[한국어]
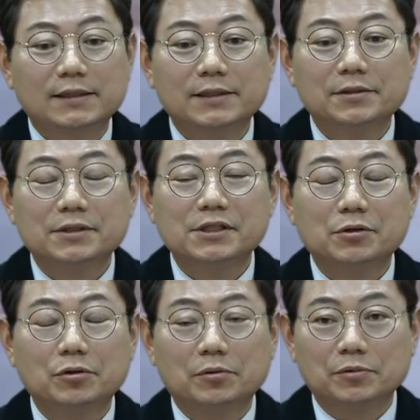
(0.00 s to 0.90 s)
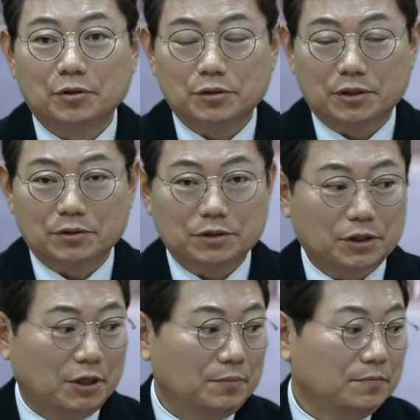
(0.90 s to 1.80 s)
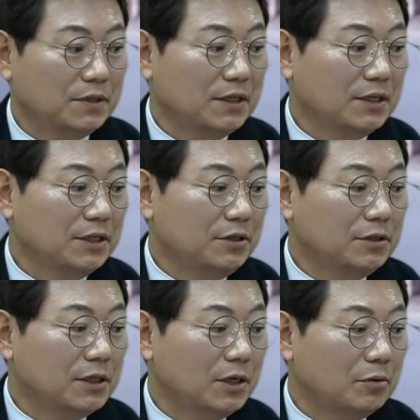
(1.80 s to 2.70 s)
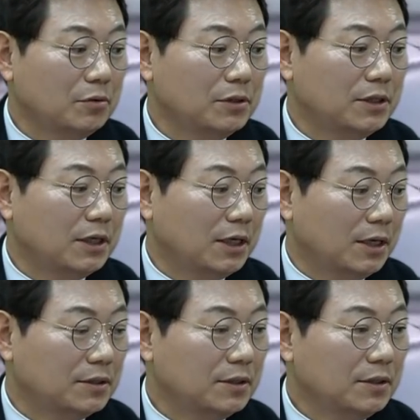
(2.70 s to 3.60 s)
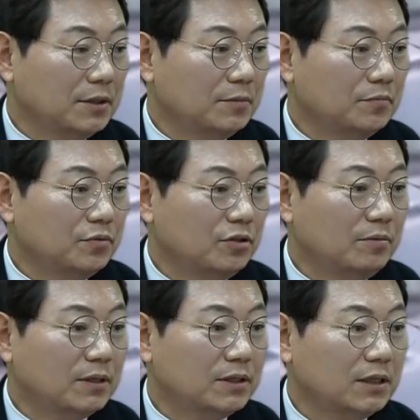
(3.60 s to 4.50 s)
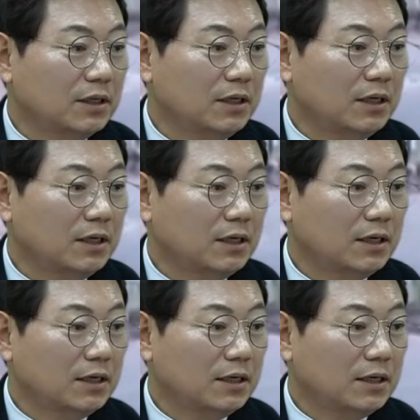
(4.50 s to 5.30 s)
일단 이것은 신호등 없는 교차로죠. 이런 사고일 때, 블박차가